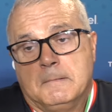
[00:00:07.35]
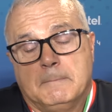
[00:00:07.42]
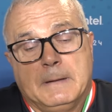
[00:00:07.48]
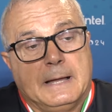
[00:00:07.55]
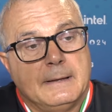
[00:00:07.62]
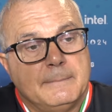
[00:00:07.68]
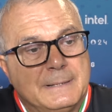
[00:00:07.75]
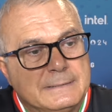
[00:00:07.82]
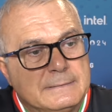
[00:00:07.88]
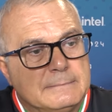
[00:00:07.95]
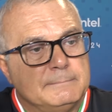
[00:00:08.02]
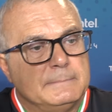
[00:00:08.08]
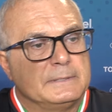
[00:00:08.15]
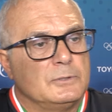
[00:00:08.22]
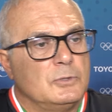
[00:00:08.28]
Ah, ma,
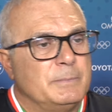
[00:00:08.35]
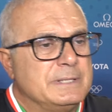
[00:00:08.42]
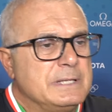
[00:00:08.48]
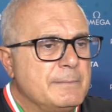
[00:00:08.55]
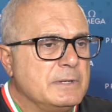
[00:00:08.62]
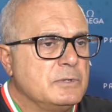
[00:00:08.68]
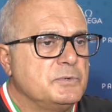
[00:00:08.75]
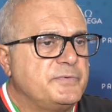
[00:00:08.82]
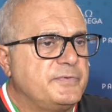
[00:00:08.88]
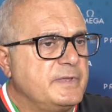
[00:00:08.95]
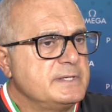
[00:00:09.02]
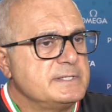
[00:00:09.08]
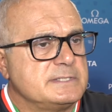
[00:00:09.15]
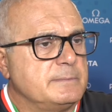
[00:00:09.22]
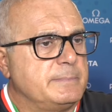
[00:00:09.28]
ma lo mandiamo a noi
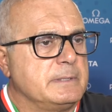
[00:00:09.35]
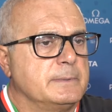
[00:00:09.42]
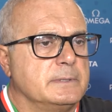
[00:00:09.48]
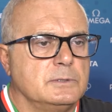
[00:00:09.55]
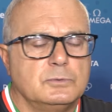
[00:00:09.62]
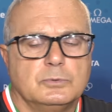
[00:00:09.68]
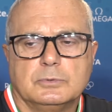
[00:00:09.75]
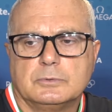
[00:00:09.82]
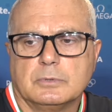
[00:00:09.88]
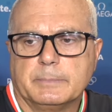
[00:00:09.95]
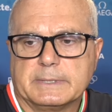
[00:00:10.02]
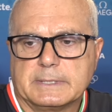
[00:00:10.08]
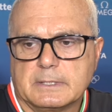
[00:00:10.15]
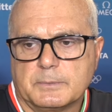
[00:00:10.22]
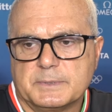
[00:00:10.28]
stessi prima di tutto
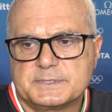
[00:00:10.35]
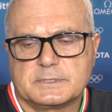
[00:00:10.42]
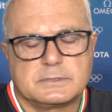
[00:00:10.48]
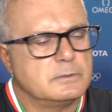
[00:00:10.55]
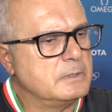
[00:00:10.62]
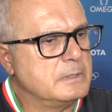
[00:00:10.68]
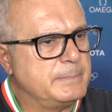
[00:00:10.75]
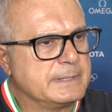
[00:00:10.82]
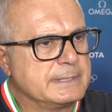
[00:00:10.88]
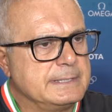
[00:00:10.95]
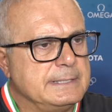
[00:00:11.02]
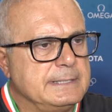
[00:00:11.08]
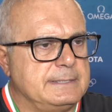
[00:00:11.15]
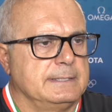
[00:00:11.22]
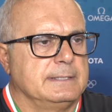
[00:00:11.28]
perché queste sono le
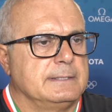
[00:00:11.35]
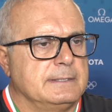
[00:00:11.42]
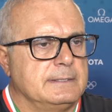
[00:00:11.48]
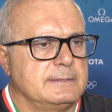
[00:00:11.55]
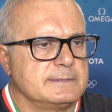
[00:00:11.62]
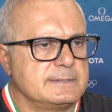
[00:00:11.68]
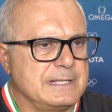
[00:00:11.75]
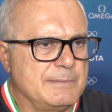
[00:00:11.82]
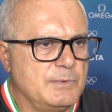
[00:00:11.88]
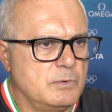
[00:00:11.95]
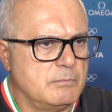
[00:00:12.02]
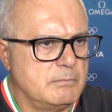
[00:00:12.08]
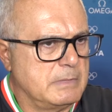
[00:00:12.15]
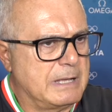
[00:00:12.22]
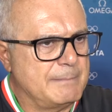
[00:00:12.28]
partite, eh,
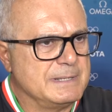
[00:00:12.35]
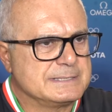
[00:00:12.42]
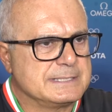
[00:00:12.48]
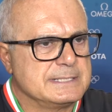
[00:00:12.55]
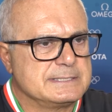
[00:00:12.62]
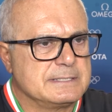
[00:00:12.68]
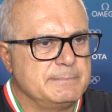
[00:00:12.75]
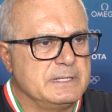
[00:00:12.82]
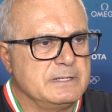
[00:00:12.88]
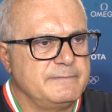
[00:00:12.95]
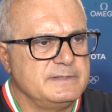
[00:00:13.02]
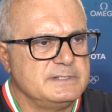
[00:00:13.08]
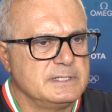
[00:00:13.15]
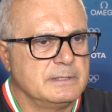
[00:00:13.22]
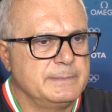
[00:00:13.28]
stiamo abbastanza bene
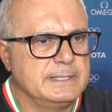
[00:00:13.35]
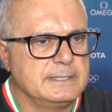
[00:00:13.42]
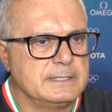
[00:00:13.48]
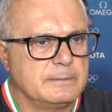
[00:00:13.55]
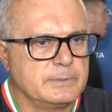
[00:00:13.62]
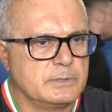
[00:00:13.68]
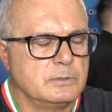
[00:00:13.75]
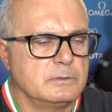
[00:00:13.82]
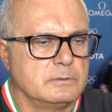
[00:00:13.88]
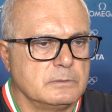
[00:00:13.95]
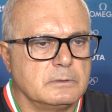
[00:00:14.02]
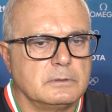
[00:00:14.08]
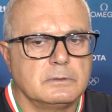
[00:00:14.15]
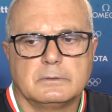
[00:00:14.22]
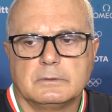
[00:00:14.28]
fisicamente però
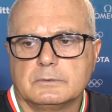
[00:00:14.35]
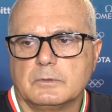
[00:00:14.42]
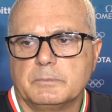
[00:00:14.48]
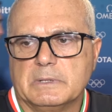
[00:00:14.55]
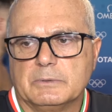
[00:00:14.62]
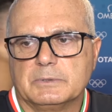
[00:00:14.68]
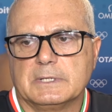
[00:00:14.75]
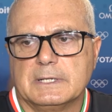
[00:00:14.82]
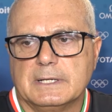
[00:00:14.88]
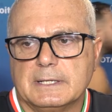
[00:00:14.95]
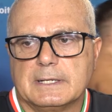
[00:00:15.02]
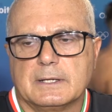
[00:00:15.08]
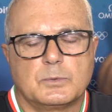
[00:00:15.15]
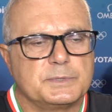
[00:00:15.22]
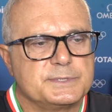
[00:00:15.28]
eh, dobbiamo
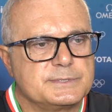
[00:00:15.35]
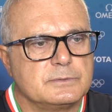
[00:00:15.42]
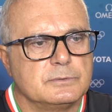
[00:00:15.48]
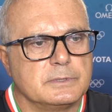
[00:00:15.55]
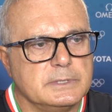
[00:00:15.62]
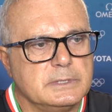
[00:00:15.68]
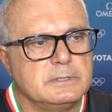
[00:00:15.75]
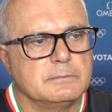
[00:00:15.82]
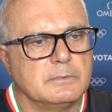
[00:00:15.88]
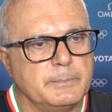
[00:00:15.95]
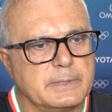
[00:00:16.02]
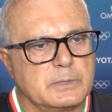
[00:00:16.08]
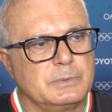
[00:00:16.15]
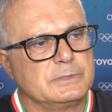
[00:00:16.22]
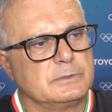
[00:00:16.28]
tenere questo ritmo
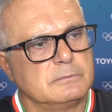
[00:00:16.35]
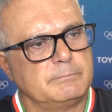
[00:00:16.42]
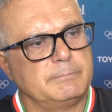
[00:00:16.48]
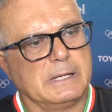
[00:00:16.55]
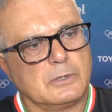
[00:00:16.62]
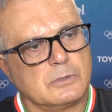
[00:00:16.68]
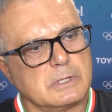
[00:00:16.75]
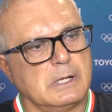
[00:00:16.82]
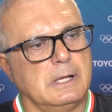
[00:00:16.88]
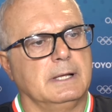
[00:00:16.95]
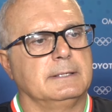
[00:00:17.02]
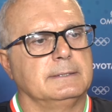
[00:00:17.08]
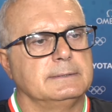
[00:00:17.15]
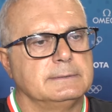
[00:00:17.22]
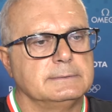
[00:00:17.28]
per ancora
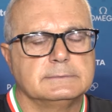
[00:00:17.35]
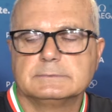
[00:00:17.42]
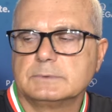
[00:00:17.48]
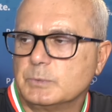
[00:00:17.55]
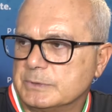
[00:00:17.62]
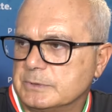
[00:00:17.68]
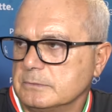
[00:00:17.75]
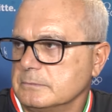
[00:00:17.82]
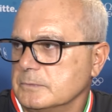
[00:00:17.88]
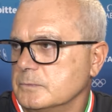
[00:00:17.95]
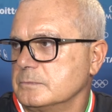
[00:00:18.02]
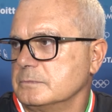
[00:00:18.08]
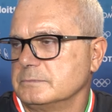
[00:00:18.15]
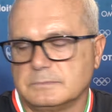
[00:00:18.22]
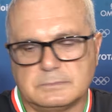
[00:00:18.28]
eh,
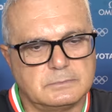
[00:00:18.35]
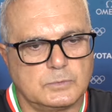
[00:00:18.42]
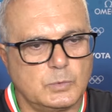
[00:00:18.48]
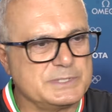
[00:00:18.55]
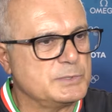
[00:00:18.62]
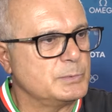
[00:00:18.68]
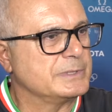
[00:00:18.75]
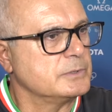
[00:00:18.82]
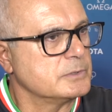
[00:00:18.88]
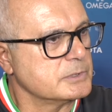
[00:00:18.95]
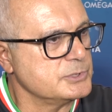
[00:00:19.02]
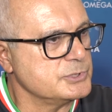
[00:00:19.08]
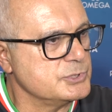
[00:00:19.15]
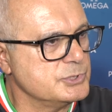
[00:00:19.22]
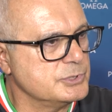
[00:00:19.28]
quasi
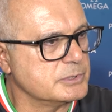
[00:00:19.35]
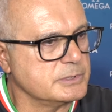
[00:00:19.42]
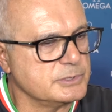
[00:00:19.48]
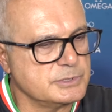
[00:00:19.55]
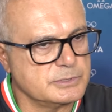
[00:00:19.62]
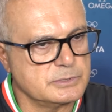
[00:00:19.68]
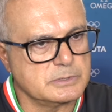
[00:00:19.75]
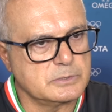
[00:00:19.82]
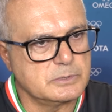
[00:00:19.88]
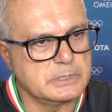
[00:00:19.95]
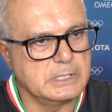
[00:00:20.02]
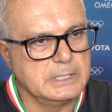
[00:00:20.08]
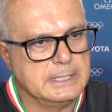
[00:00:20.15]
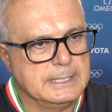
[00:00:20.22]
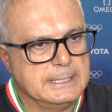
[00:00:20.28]
14 giorni, ci sono
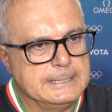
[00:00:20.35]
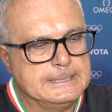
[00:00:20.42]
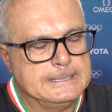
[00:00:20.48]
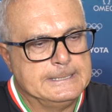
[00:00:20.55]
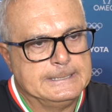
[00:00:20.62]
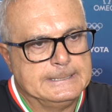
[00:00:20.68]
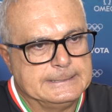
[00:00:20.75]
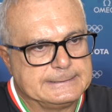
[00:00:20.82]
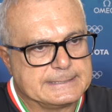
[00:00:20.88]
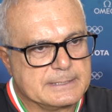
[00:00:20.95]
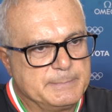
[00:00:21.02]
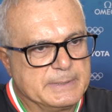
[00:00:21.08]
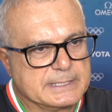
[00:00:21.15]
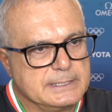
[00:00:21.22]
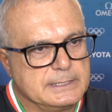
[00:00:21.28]
ancora
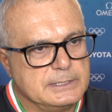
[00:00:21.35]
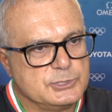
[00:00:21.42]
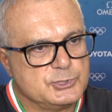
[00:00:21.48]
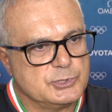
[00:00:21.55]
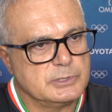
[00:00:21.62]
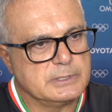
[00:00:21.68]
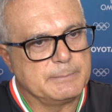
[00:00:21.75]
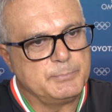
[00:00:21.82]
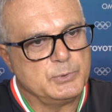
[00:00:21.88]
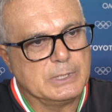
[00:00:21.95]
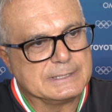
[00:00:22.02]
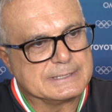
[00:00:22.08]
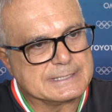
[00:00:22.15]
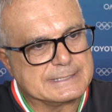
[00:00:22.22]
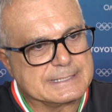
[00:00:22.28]
tre partite del girone più
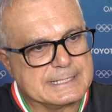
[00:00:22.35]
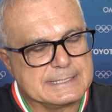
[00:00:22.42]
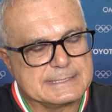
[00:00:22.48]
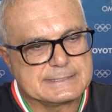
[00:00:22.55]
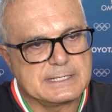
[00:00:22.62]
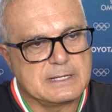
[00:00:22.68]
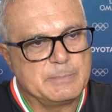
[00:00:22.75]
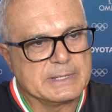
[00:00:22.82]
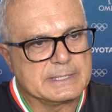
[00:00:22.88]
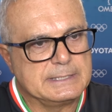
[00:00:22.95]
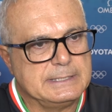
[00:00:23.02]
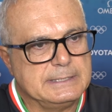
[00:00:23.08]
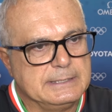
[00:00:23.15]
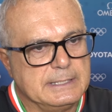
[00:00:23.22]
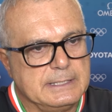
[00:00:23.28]
altre tre, sei
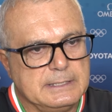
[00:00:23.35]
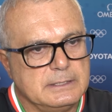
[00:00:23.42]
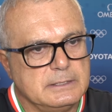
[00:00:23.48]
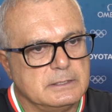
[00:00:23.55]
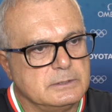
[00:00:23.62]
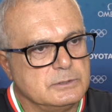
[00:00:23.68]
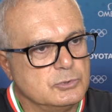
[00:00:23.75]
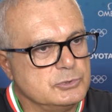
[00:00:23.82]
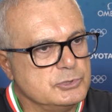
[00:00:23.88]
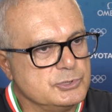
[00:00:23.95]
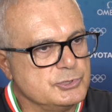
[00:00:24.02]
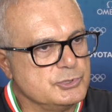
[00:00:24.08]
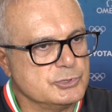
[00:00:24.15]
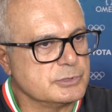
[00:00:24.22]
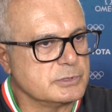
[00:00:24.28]
partite in
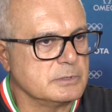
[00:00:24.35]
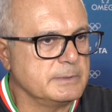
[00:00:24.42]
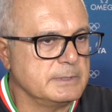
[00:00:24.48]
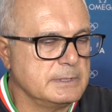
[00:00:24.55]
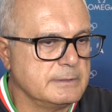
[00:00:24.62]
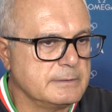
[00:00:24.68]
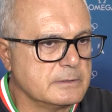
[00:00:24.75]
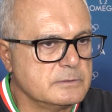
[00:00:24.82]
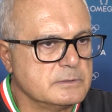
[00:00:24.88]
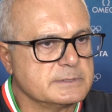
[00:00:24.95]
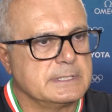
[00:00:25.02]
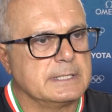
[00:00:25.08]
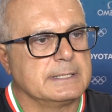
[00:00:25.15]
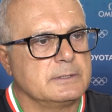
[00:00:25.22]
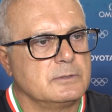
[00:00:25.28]
12 giorni, quindi è una
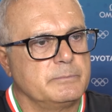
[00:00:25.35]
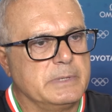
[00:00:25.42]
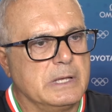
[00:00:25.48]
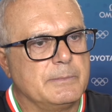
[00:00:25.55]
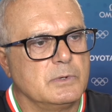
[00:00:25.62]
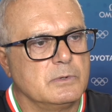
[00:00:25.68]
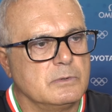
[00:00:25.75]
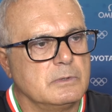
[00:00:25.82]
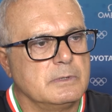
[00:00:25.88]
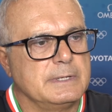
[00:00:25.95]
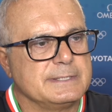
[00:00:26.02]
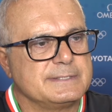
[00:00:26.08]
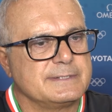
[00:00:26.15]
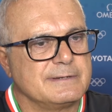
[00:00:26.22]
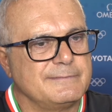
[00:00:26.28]
cosa che dobbiamo
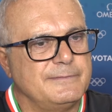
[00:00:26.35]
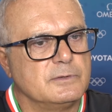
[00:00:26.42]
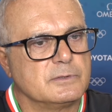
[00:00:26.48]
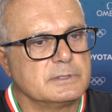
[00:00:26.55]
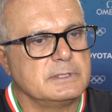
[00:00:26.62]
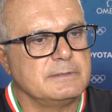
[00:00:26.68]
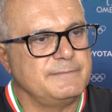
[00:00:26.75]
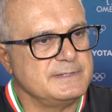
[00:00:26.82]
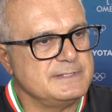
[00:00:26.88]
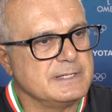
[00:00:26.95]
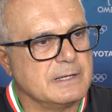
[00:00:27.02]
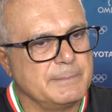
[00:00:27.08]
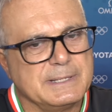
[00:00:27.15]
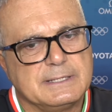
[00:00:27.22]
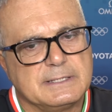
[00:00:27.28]
essere forti
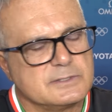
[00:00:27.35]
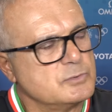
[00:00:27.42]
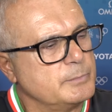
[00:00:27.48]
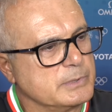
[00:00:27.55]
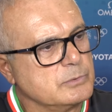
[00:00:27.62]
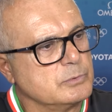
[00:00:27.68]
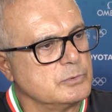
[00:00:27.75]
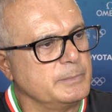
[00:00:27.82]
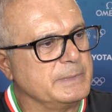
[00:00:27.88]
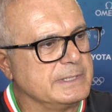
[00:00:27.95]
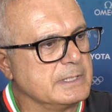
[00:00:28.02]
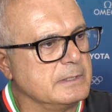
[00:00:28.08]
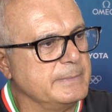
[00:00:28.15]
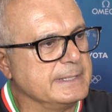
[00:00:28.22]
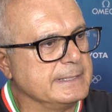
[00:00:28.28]
fisicamente e soprattutto
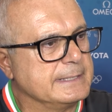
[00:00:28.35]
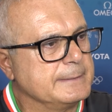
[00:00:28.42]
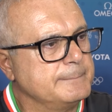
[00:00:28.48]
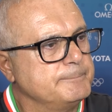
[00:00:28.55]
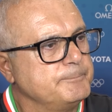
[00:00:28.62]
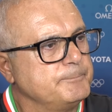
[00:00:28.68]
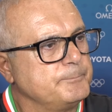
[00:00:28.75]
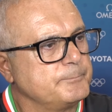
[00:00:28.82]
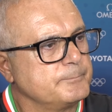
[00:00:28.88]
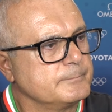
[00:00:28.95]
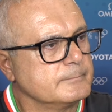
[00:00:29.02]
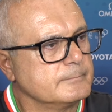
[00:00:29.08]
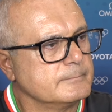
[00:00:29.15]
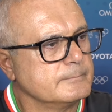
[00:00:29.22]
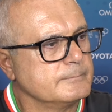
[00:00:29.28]
mentalmente. Che
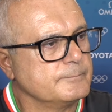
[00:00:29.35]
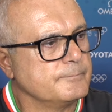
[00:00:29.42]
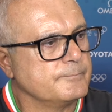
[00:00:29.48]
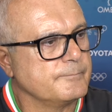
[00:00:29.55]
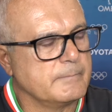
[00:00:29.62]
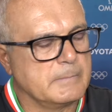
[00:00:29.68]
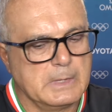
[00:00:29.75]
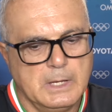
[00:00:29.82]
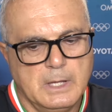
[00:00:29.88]
partita è stata?